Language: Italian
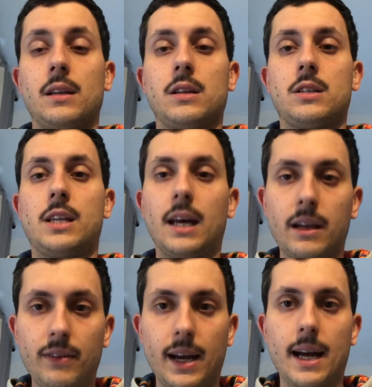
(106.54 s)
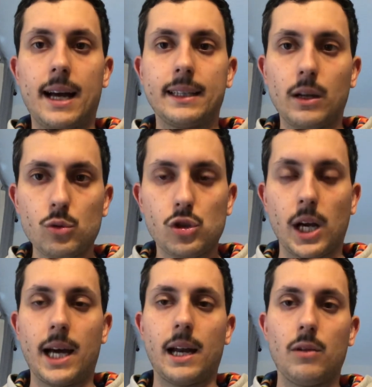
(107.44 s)
si arriverà ad
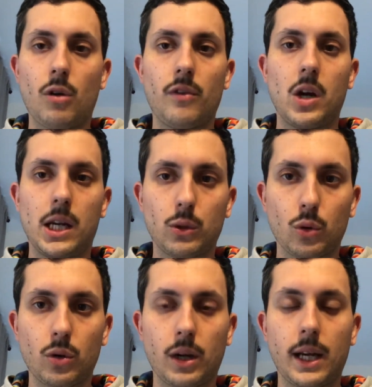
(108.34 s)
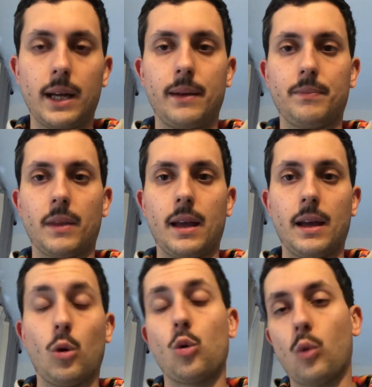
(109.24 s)
annunciare il nuovo allenatore eh,
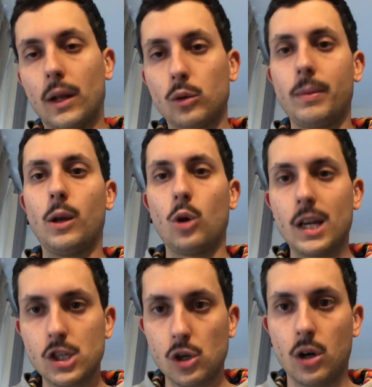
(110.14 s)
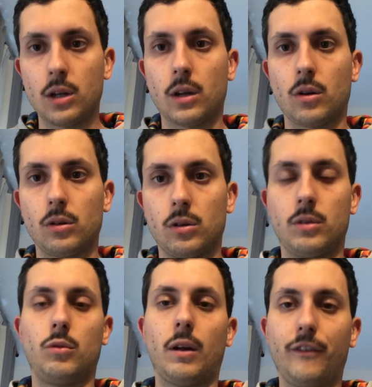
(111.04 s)
o quantomeno l'esonero
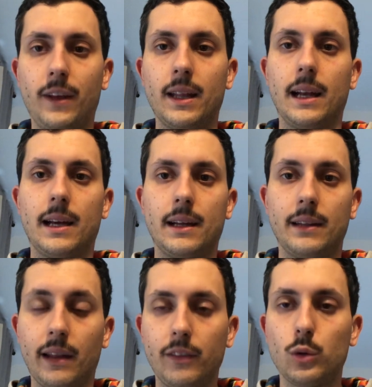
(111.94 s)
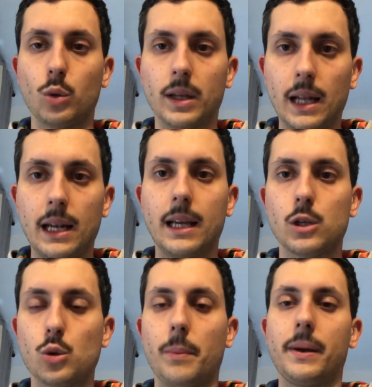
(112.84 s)
o la fine della, dell'avventura di Allegri
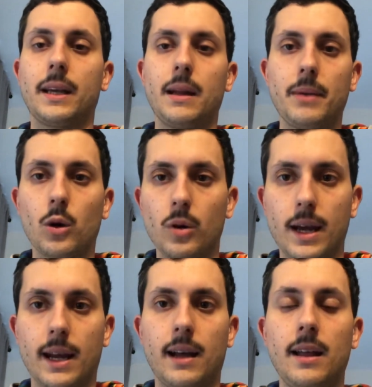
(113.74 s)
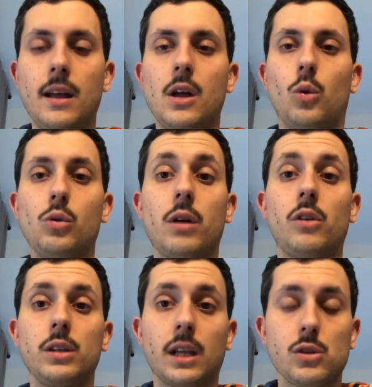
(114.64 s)
sulla panchina bianconera una
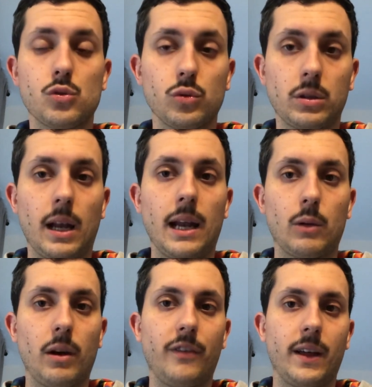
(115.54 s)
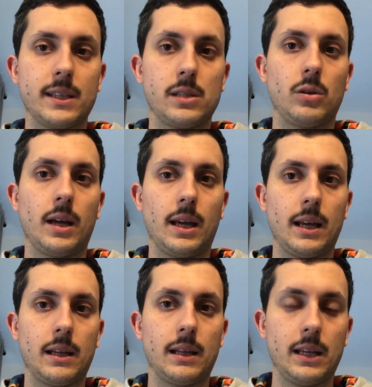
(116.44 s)
volta raggiunta la qualificazione
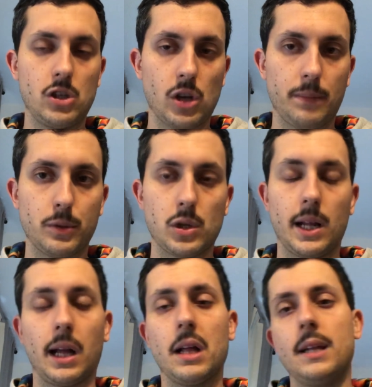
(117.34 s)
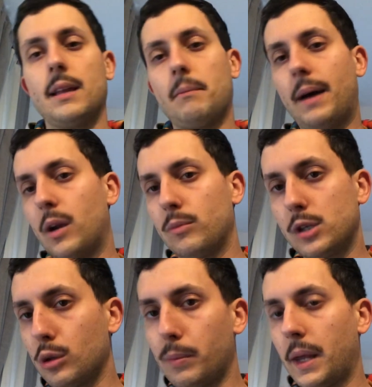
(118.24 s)
in Champions League, ma non mi
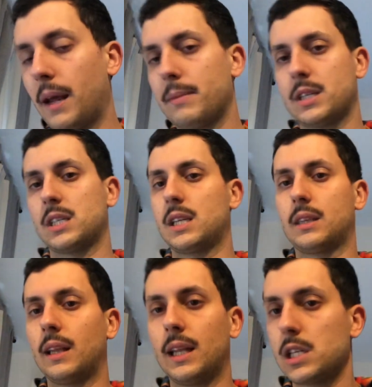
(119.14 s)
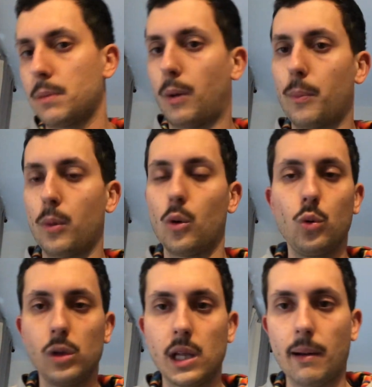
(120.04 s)
stupirebbe se si attendesse proprio
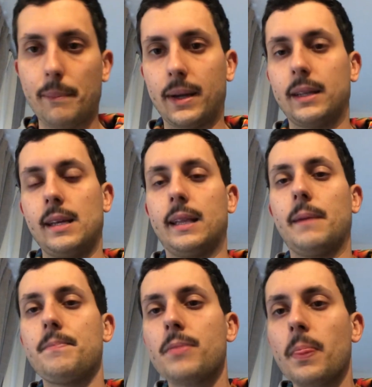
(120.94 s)
l'ultima partita.